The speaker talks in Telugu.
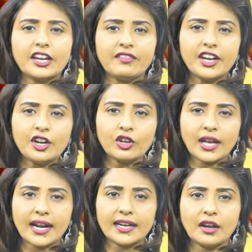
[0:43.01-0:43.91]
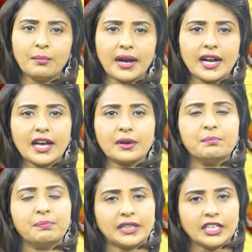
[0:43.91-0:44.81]
ఇరవై రెండు క్యారెట్ల బంగారం
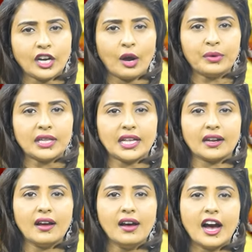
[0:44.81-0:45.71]
పది గ్రాముల ధర